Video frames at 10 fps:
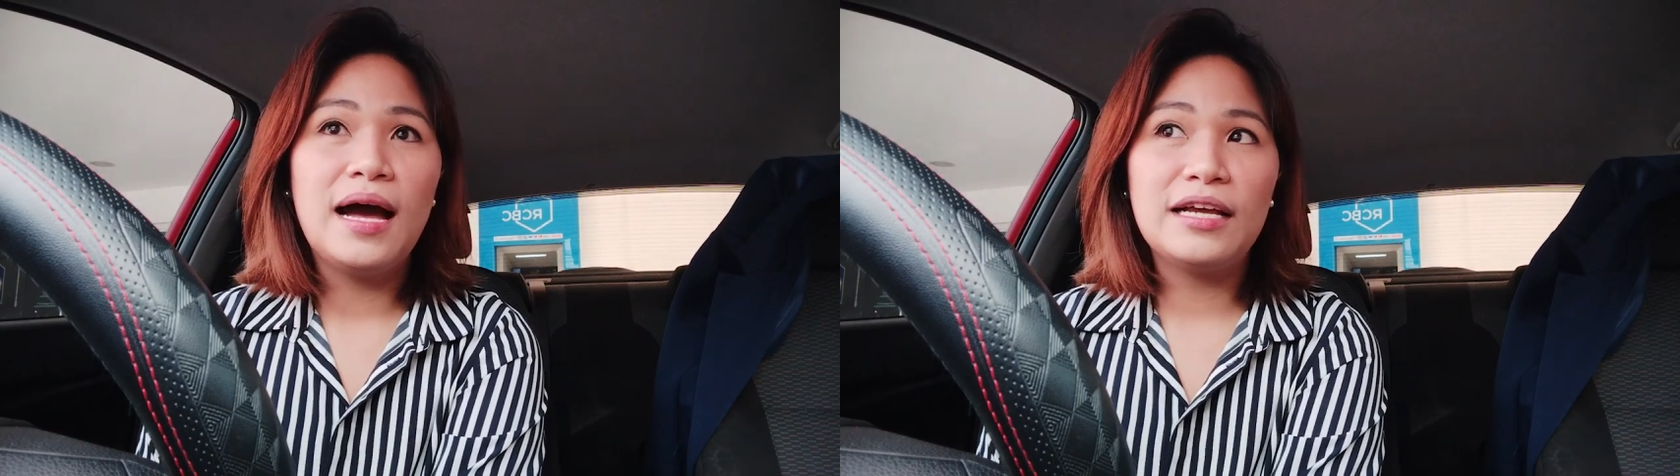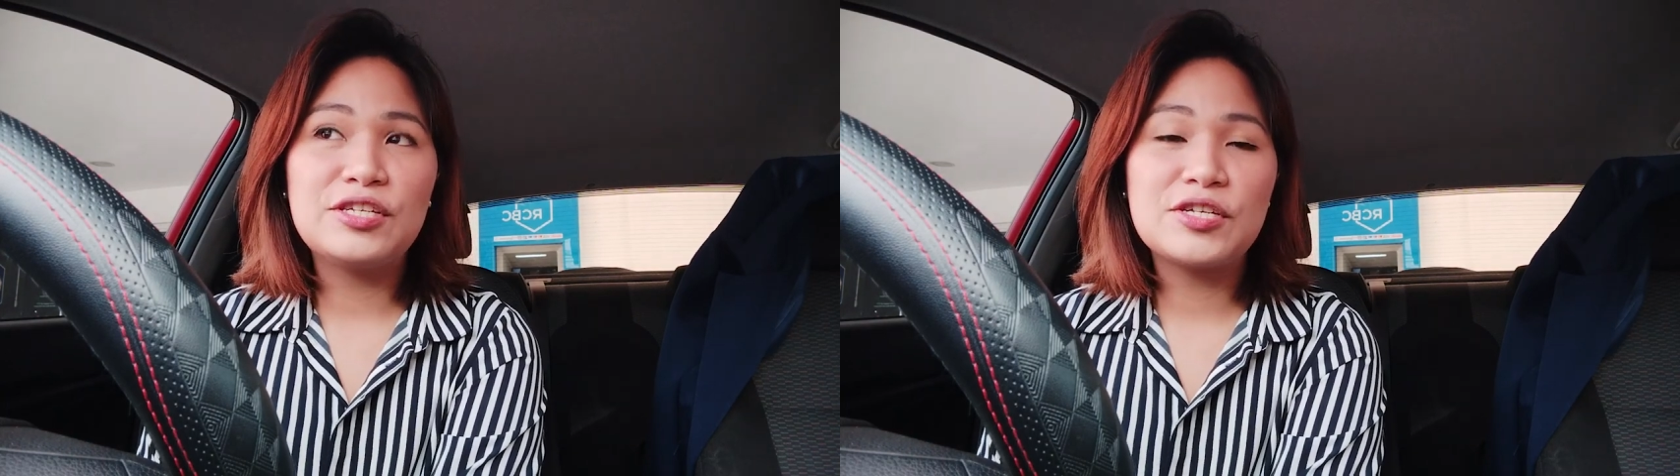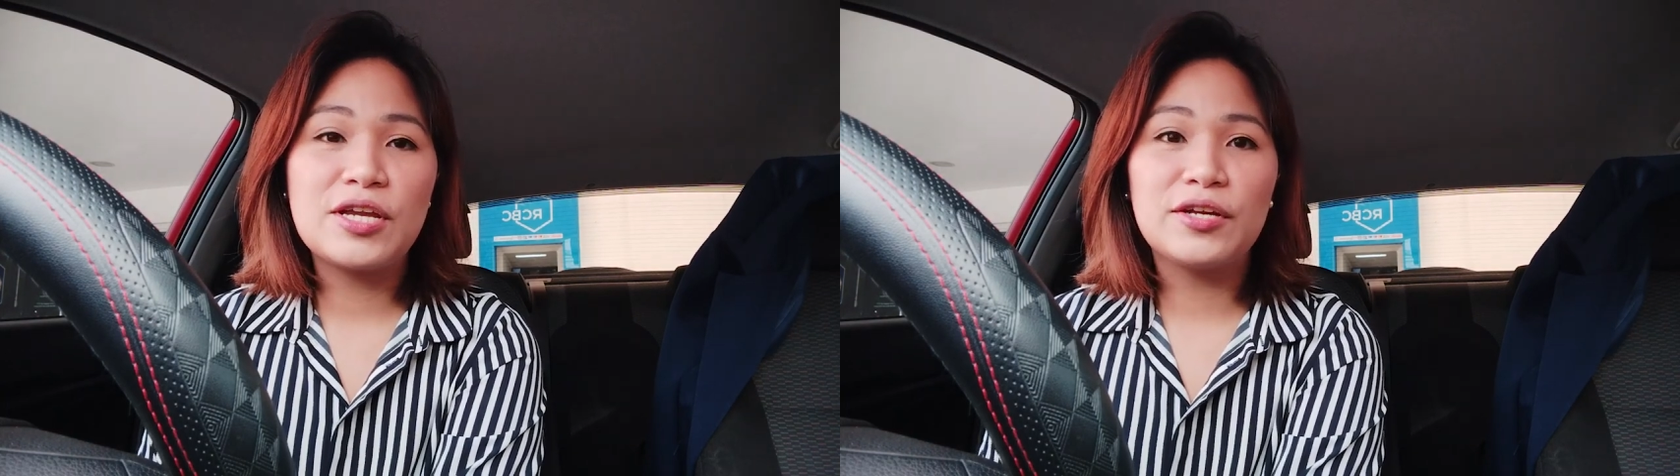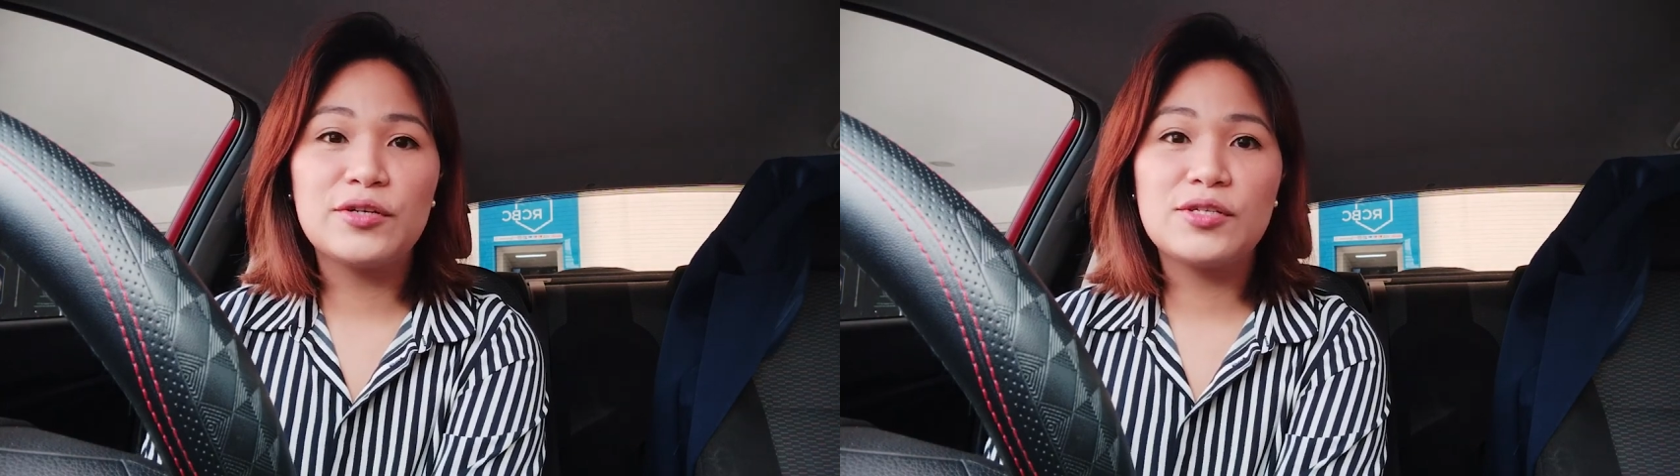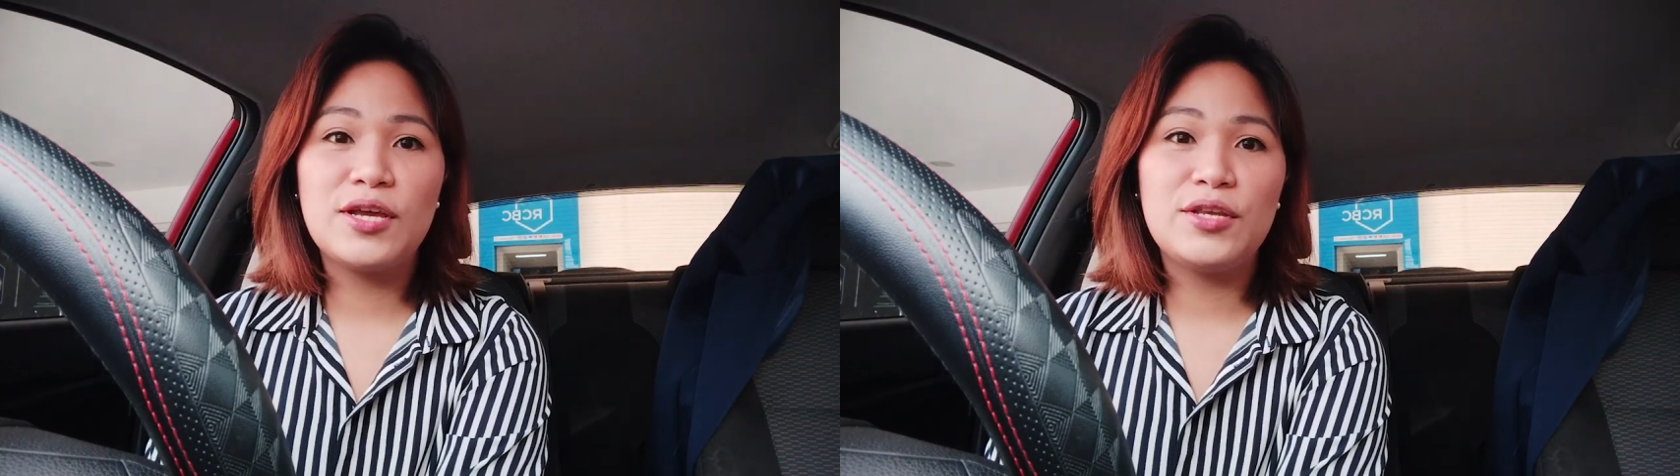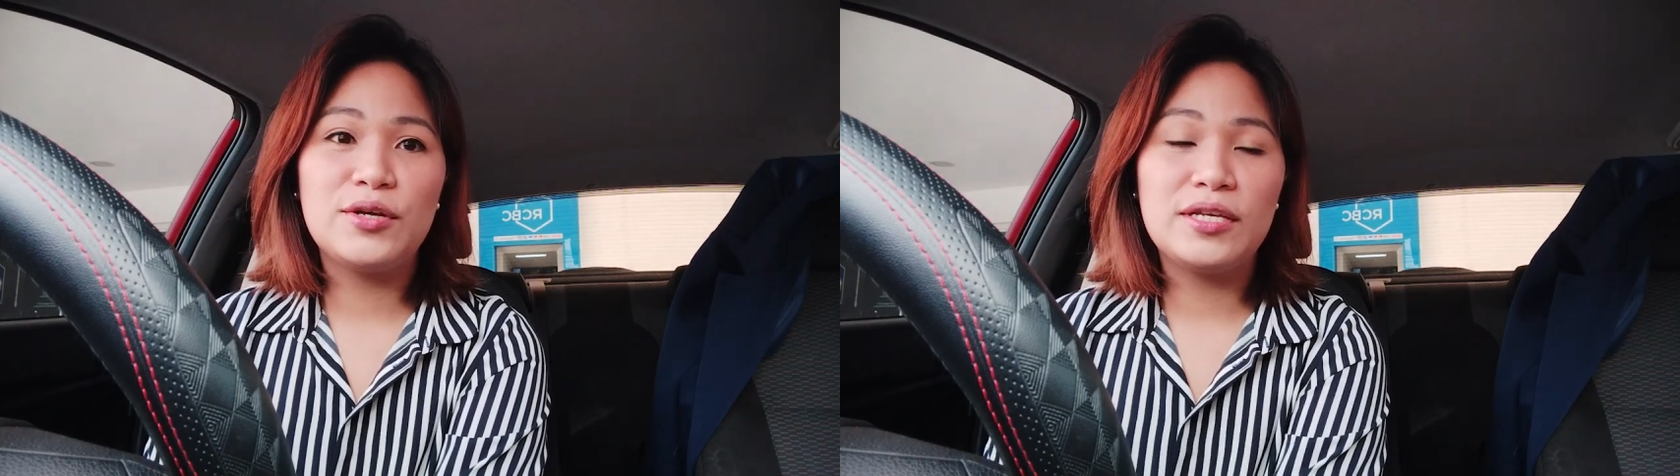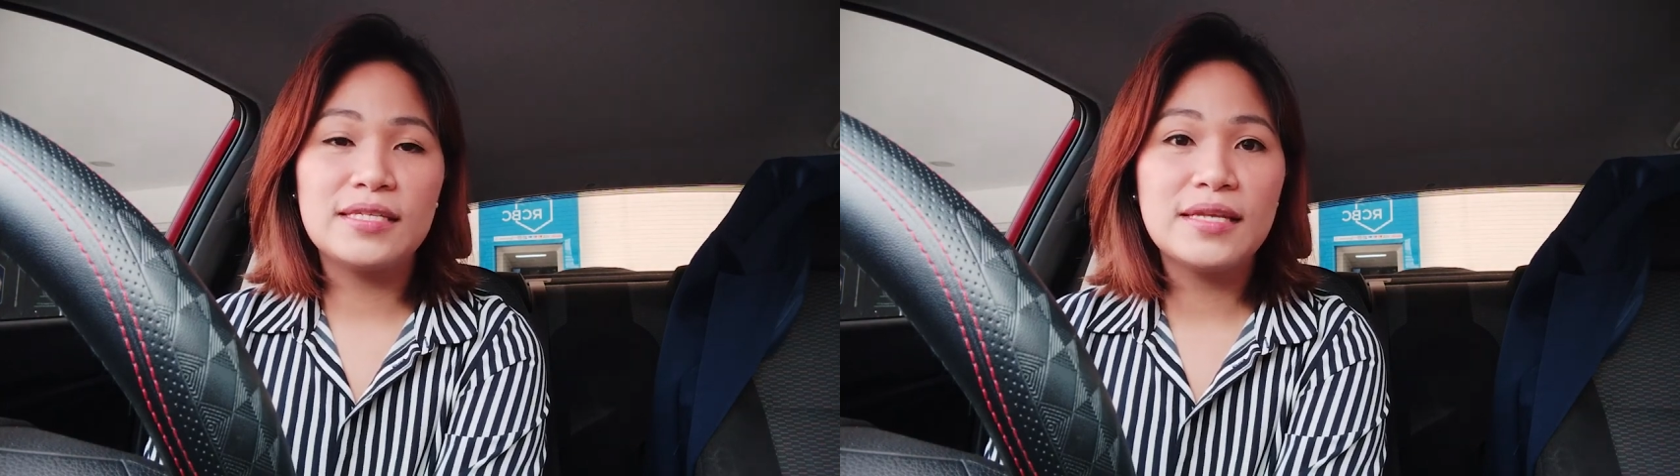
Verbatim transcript: ang isi-share ko sa inyo is